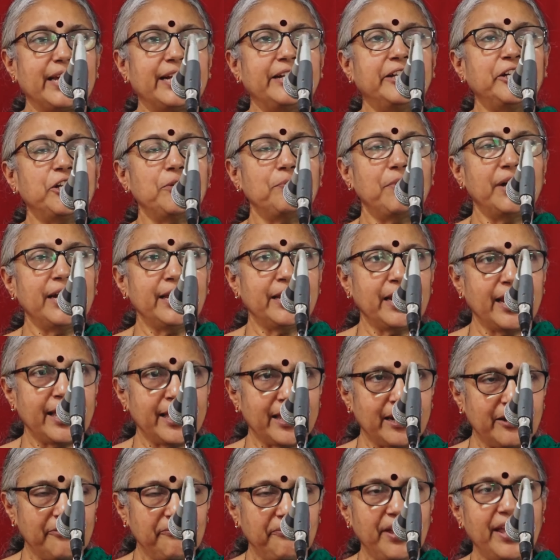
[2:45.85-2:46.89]
எட்டு மணி
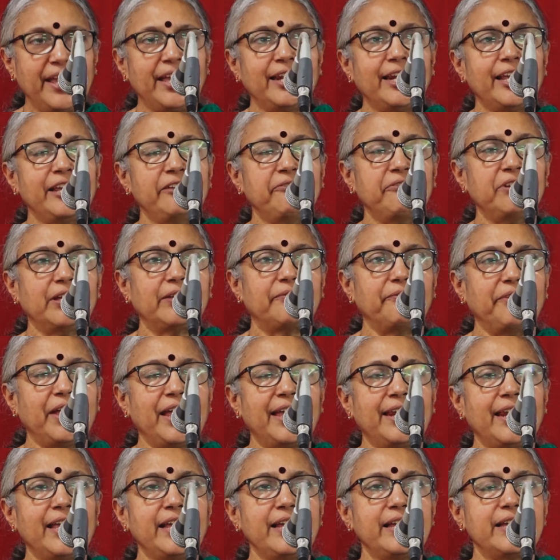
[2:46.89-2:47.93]
நேர வேலை
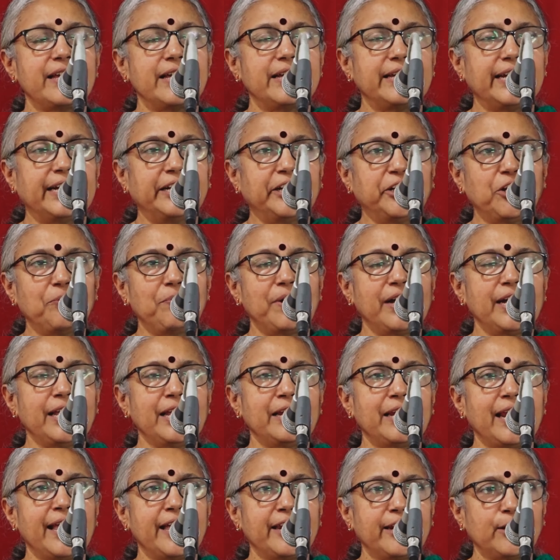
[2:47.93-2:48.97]
வேலை எட்டு மணி
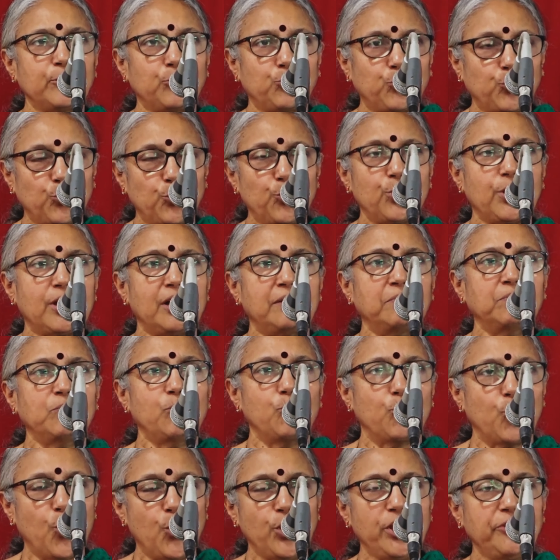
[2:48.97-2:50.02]
நேர தூக்கம்
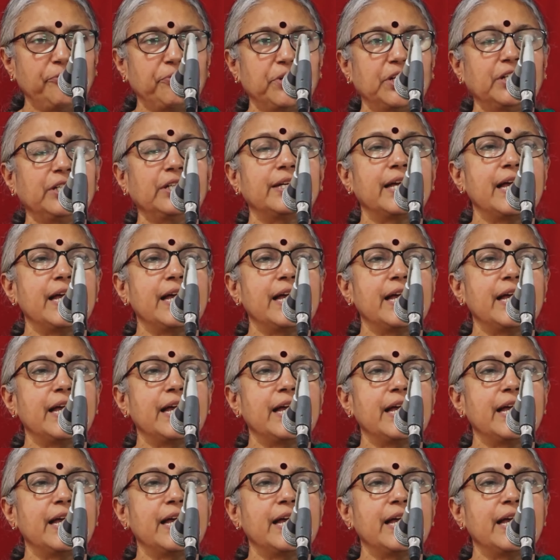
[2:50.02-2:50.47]
ஓய்வு